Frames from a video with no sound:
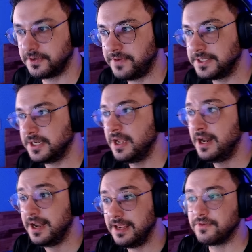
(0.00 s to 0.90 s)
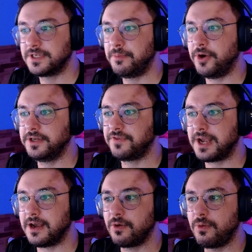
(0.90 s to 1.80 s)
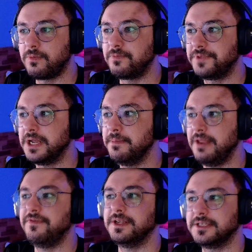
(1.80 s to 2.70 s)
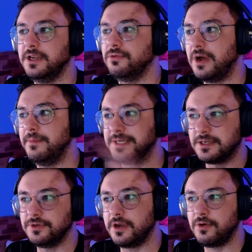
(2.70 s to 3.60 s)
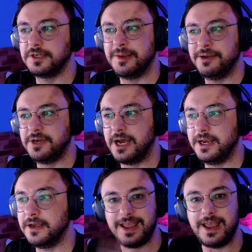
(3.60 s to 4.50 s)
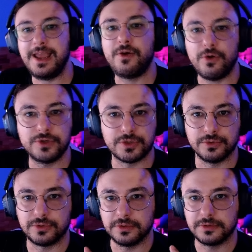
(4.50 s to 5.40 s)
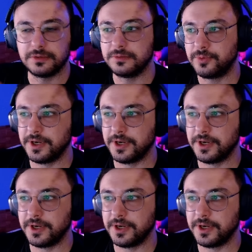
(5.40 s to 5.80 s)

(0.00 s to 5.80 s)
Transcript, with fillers: fazer. E você pode ficar também fazendo a missão de reconhecimento de área em conjunto. Por